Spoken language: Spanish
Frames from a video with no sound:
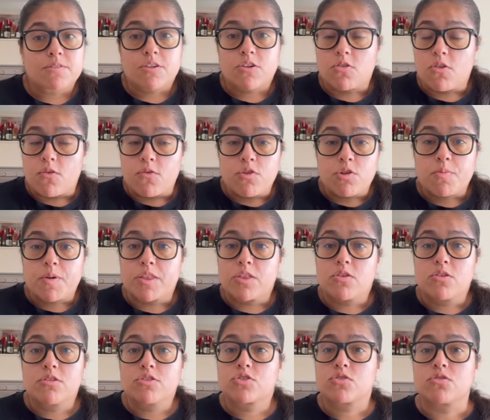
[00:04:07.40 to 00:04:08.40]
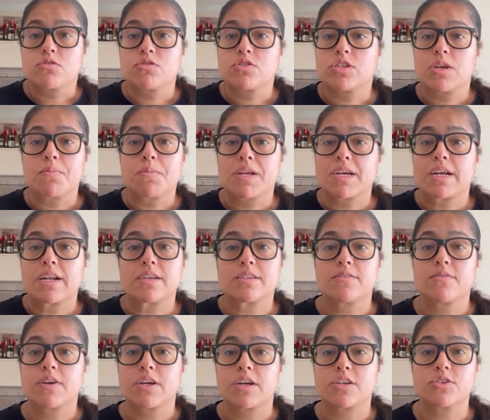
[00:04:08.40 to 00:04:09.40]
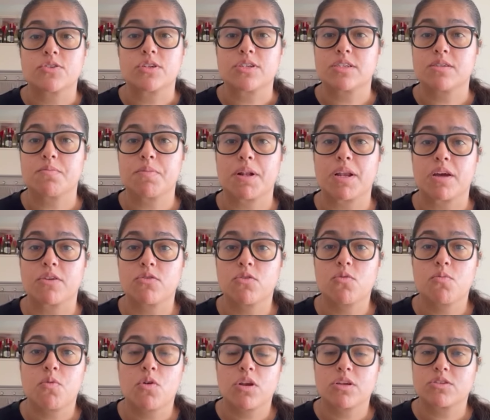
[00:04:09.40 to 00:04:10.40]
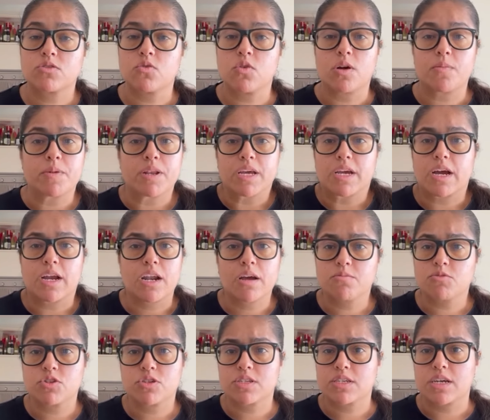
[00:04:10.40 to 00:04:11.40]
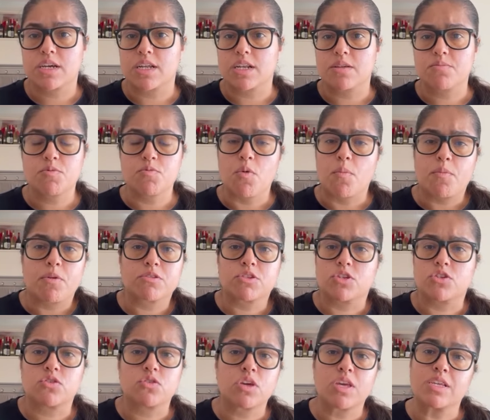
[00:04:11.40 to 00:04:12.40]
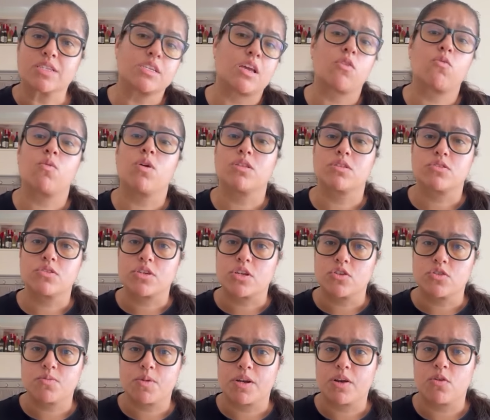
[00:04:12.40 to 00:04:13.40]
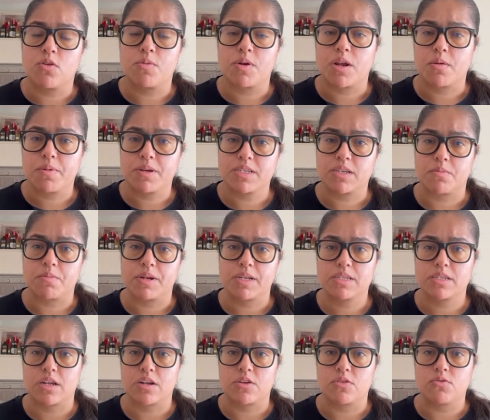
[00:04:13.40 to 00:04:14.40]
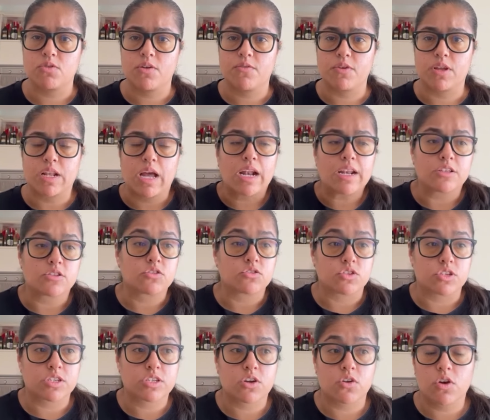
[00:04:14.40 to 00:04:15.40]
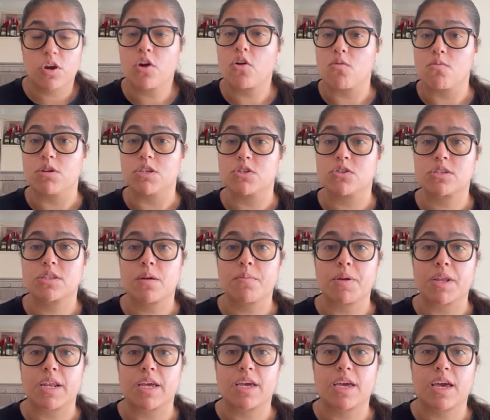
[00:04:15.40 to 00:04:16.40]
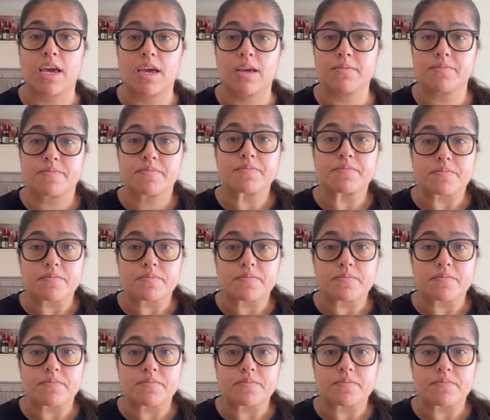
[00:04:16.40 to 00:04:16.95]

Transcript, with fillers: conformándonos con simples clasificaciones y pelear un cupo la Sudamericana, vamos a seguir el mismo proceso y quién sabe cuántos años van a volver a pasar para estar en una final. Entonces creo que como muchos también hay que,